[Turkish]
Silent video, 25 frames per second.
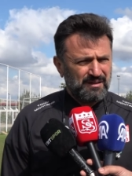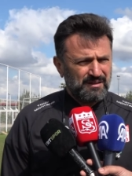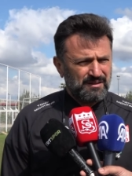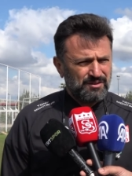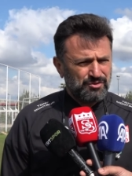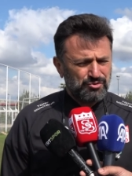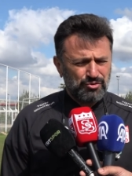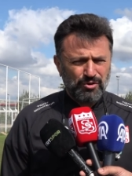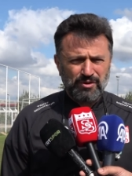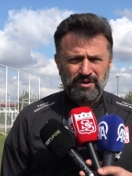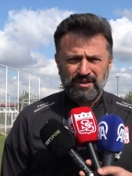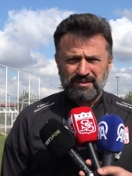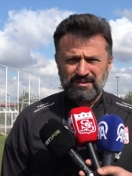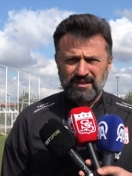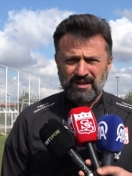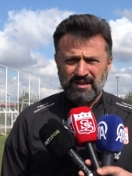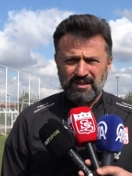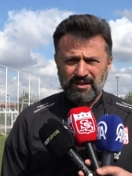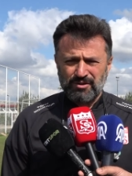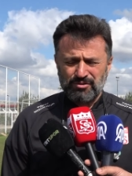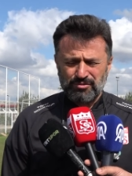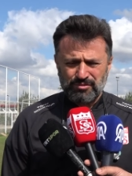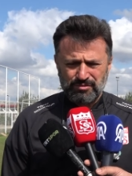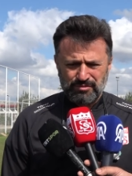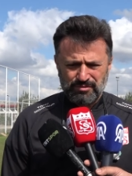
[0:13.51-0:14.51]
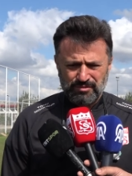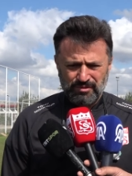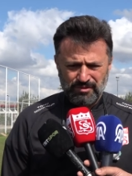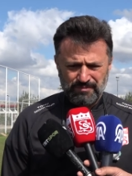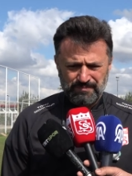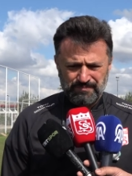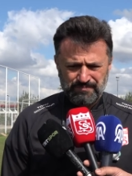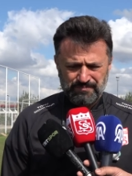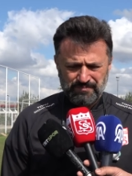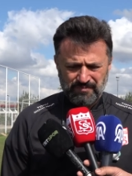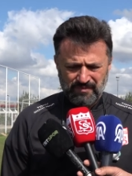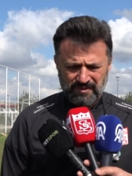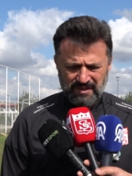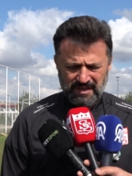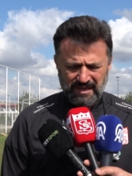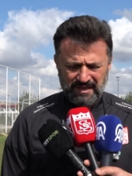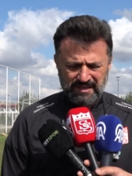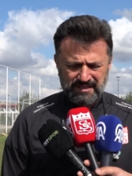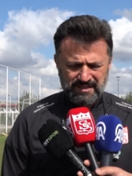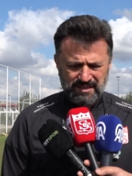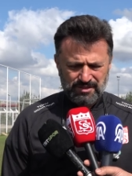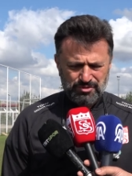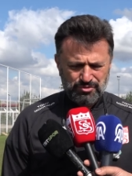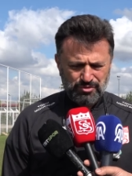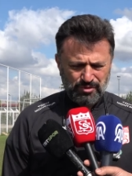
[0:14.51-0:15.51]
Çok hatalar oldu.
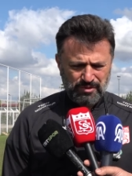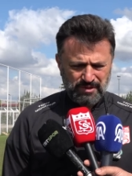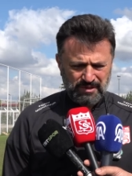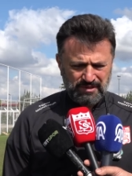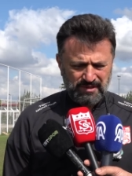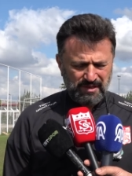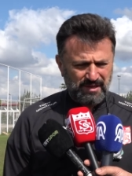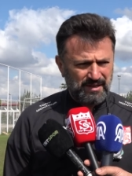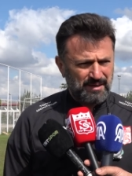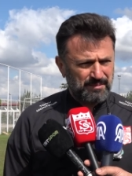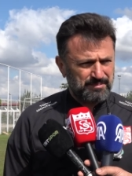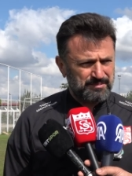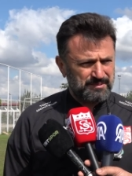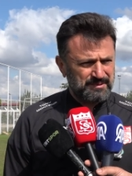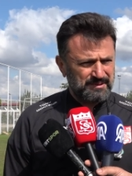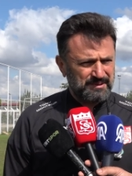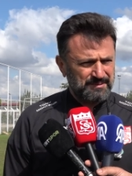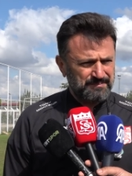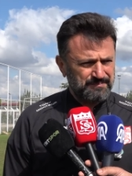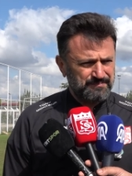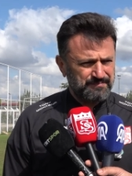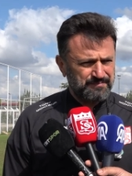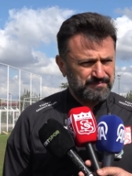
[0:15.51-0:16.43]
Herkes çok hata yaptı.